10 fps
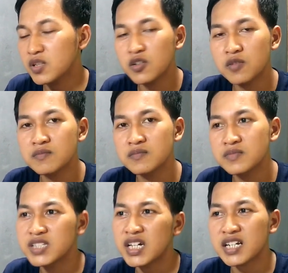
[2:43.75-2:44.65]

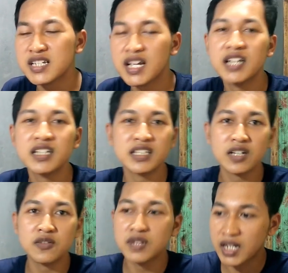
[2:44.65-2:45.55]
belum jarang sekali
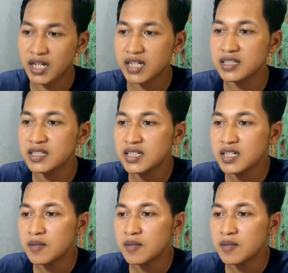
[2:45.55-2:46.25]
kita gunakan